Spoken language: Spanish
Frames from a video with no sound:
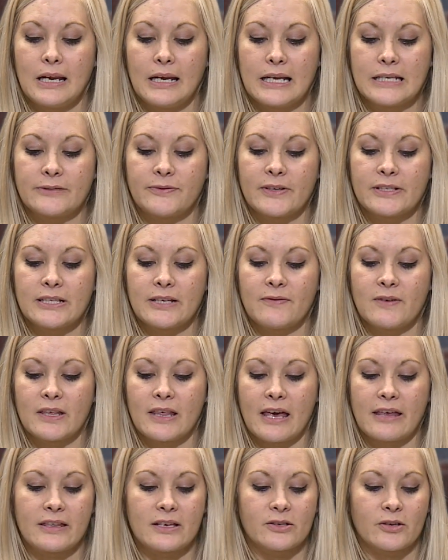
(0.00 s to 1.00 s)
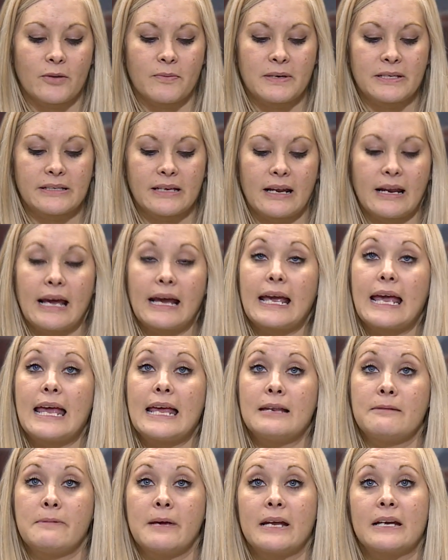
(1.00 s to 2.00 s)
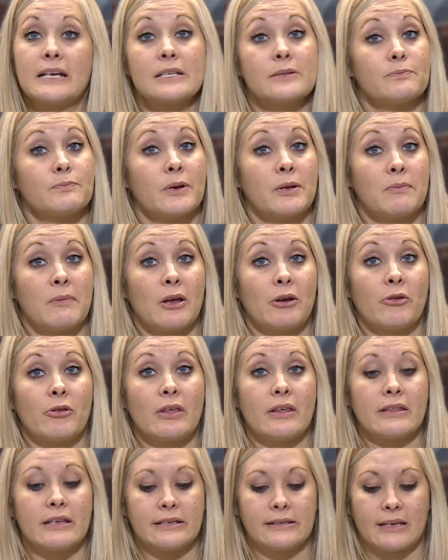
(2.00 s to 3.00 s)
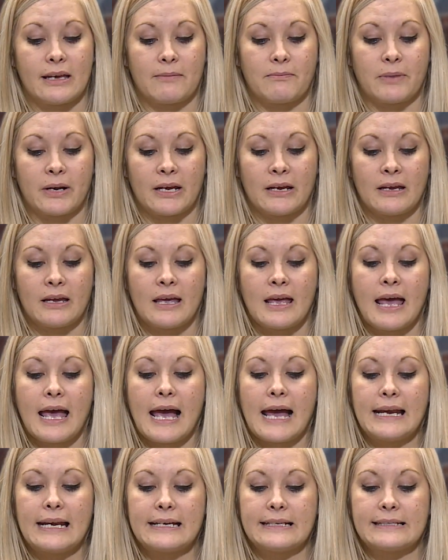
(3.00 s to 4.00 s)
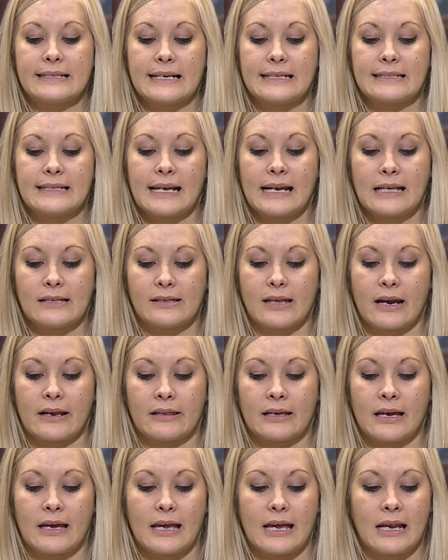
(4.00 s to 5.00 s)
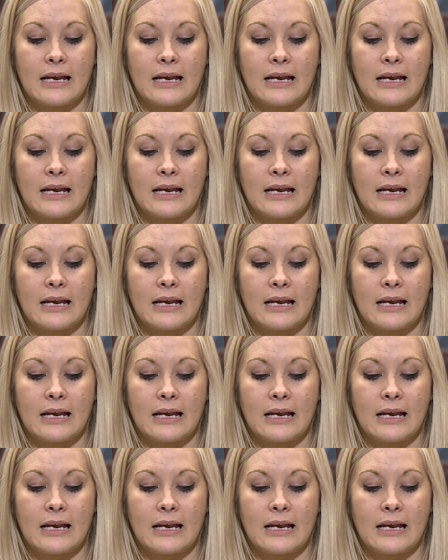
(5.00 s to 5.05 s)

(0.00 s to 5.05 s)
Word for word: Las festividades comenzarán el viernes primero de diciembre a las seis de la tarde.